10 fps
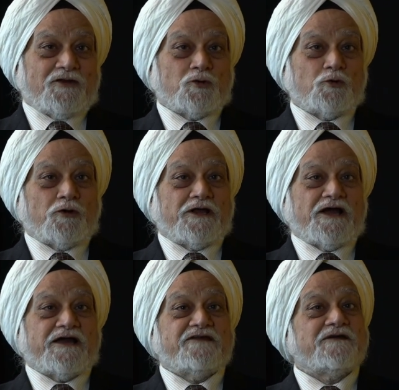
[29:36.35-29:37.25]
तो उन्होंने
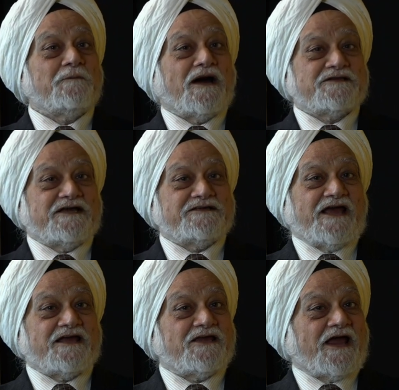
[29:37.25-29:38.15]
कहा कि इसे मार दिया
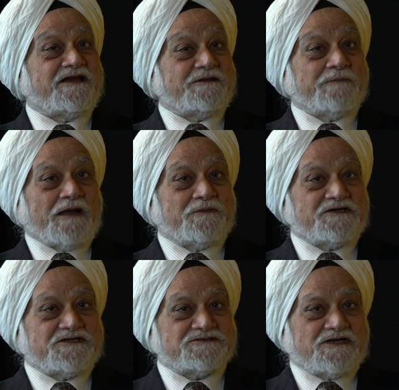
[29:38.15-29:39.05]
जाए कि एंटी बाइबल
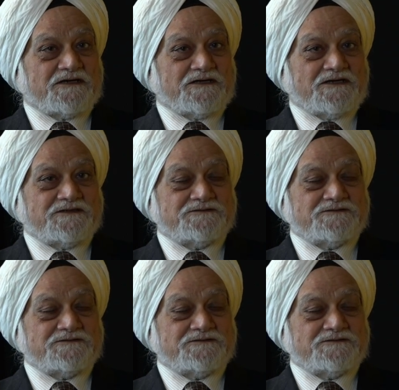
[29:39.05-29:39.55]
टीच कर रहा है